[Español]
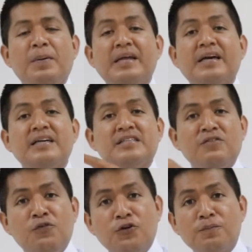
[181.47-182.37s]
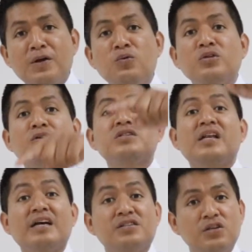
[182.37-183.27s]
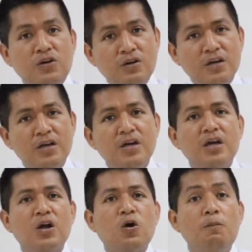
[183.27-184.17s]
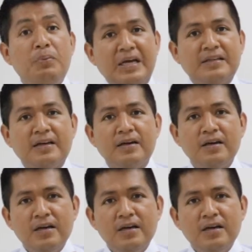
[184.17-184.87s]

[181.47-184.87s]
para que se forme una oscilación completa.